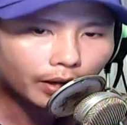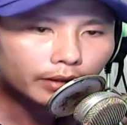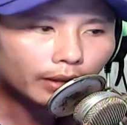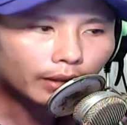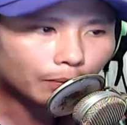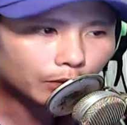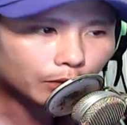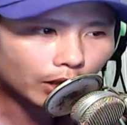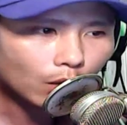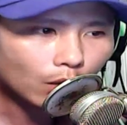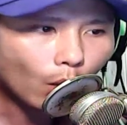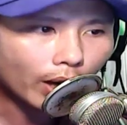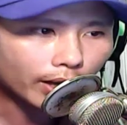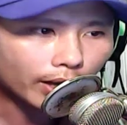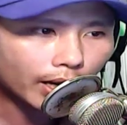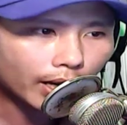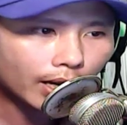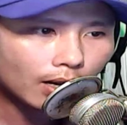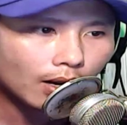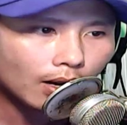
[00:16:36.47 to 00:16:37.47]
thậm chí hoài
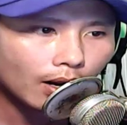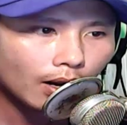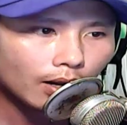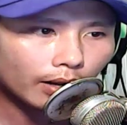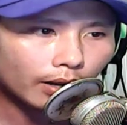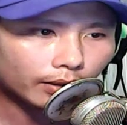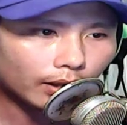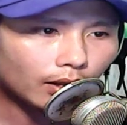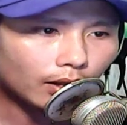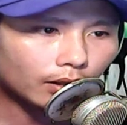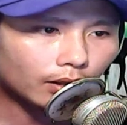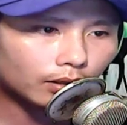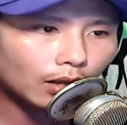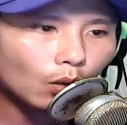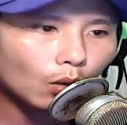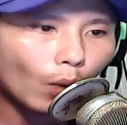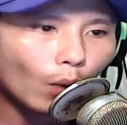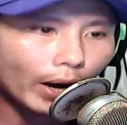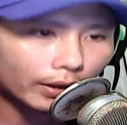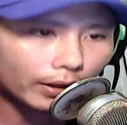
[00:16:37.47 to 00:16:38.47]
nghi là thế lực từ
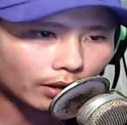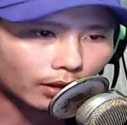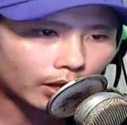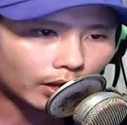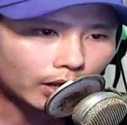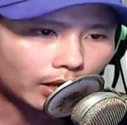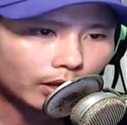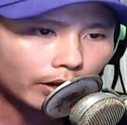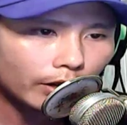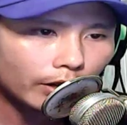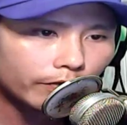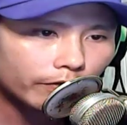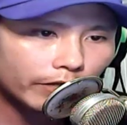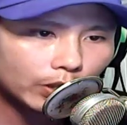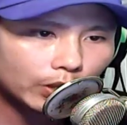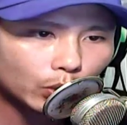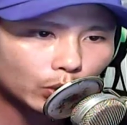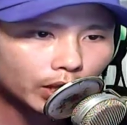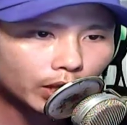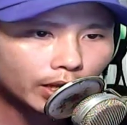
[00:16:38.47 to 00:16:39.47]
ngoài tới ví
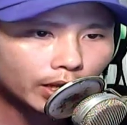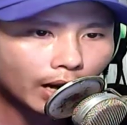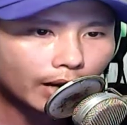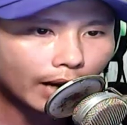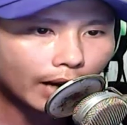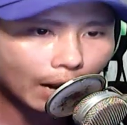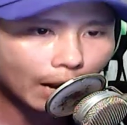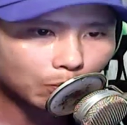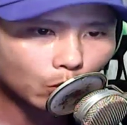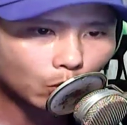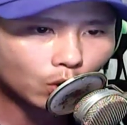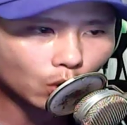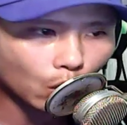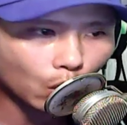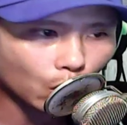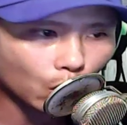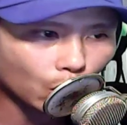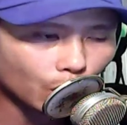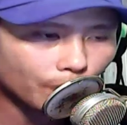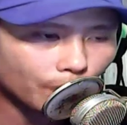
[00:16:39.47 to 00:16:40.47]
dụ như hắc ám quốc
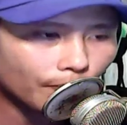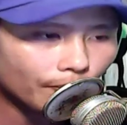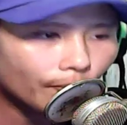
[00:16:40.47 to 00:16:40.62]
độ